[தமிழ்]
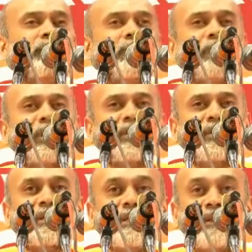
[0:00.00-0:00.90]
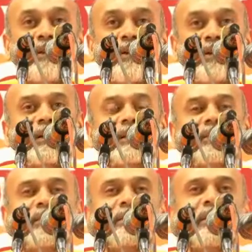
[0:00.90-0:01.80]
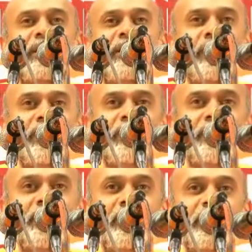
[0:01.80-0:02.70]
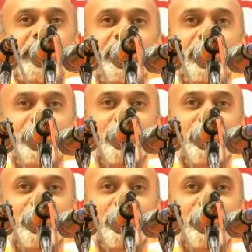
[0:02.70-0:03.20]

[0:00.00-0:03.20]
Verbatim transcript: சத்துவ குணம் வந்து ஞானத்துக்கு காரணமாக